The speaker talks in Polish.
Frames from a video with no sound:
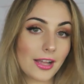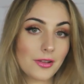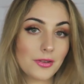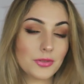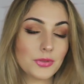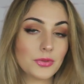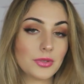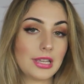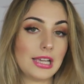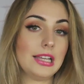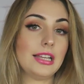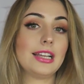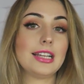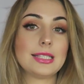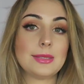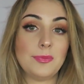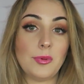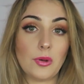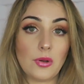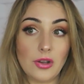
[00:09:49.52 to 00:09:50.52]
taką
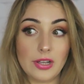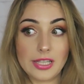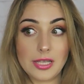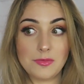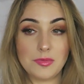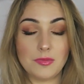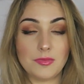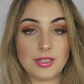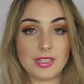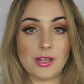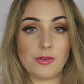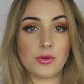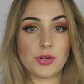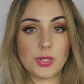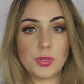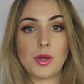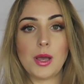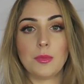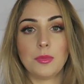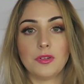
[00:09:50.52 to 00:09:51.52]
sukienkę spokojnie bym
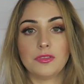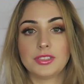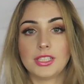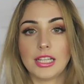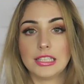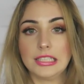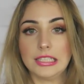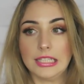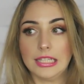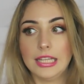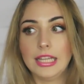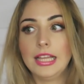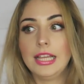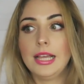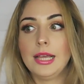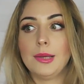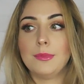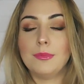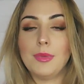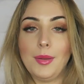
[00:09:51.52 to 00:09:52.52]
założyła, bo wtedy
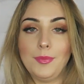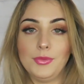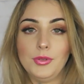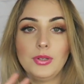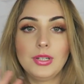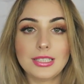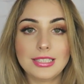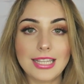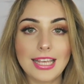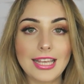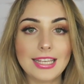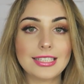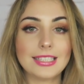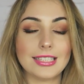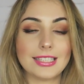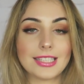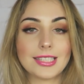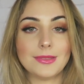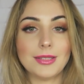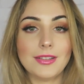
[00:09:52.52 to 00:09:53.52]
mam to gdzieś,
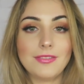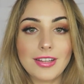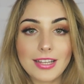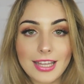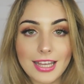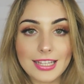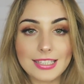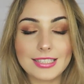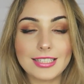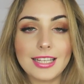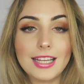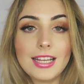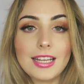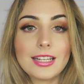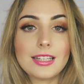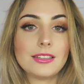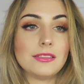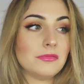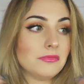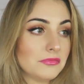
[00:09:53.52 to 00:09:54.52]
jestem na
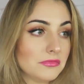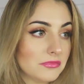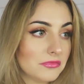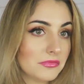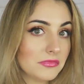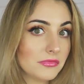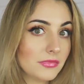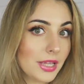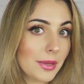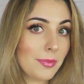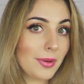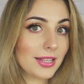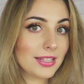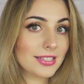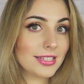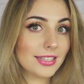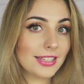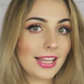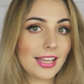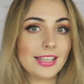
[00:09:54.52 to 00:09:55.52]
wakacjach, nie
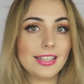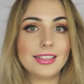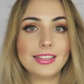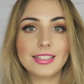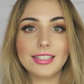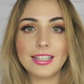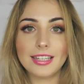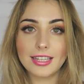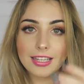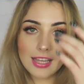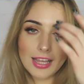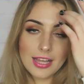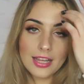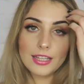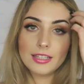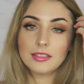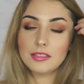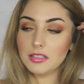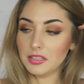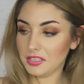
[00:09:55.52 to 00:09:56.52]
patrzę na innych,
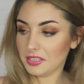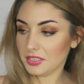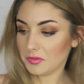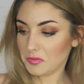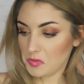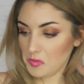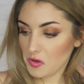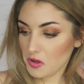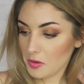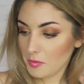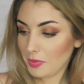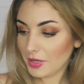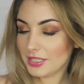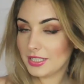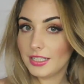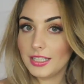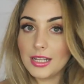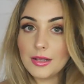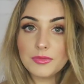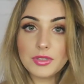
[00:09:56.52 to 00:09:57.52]
inni sobie mogą
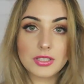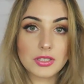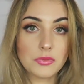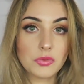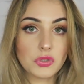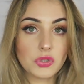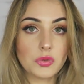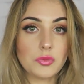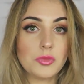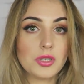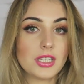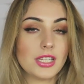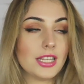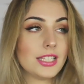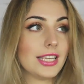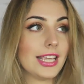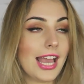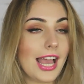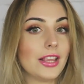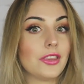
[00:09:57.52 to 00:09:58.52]
patrzeć na mnie, sobie coś
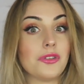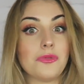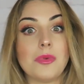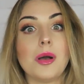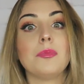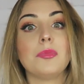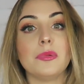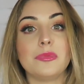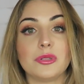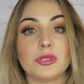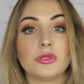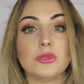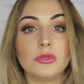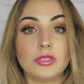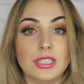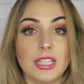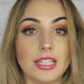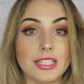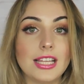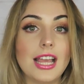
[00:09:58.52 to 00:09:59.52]
myśleć, ja to mam po
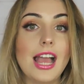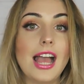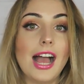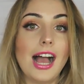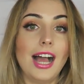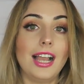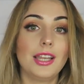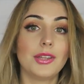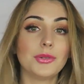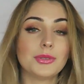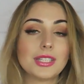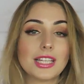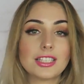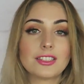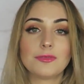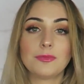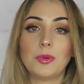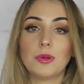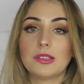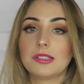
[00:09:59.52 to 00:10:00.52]
prostu gdzieś. Ale u
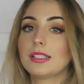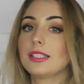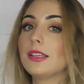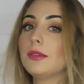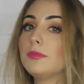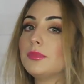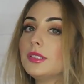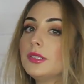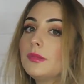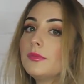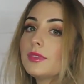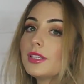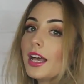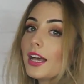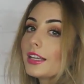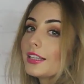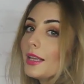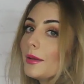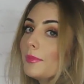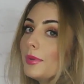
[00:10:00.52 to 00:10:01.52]
nas w Polsce bym
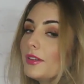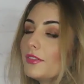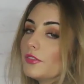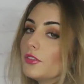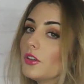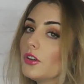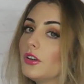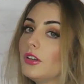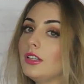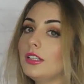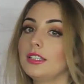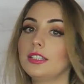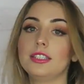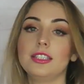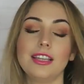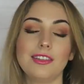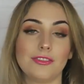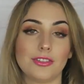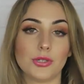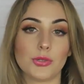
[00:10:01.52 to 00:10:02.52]
tak na pewno
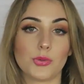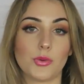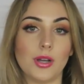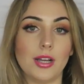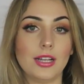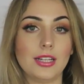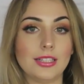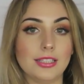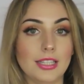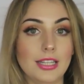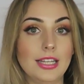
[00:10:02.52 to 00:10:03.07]
nie wyszła,